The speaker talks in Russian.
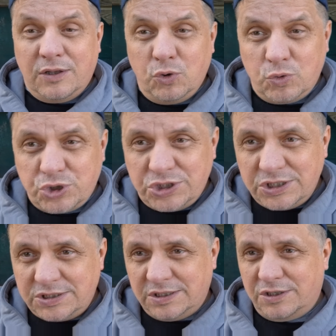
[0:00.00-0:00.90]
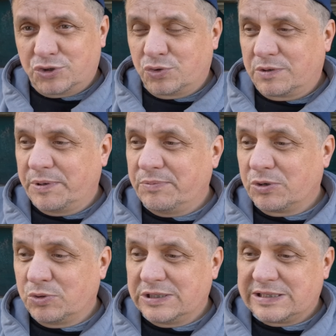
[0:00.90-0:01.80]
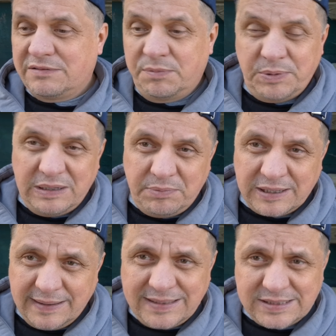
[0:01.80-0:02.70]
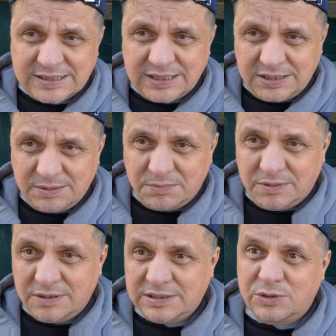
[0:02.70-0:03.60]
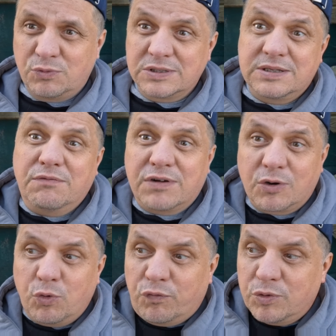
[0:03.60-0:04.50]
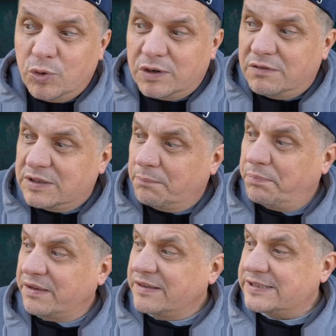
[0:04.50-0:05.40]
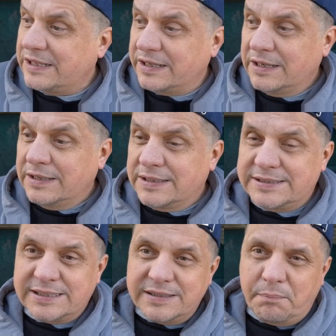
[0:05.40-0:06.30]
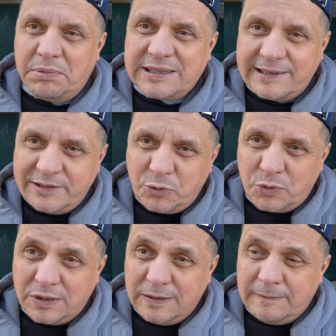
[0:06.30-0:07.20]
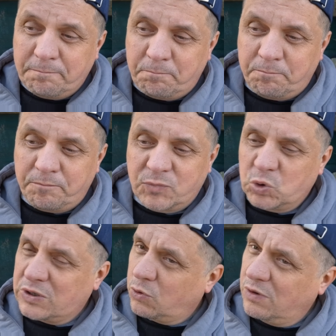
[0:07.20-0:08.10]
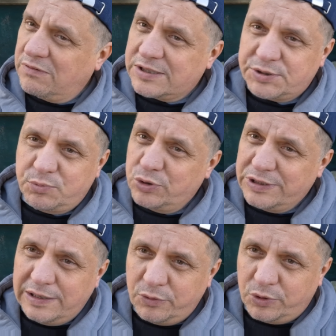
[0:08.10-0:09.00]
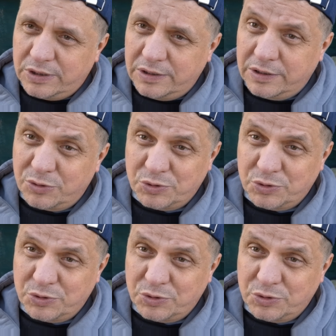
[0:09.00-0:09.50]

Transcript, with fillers: Но учтите, что, к примеру, если вы перебираете с этим, если у вас там врагов много, вы там привязали целый батальон, то дорога ваша будет нелегкой.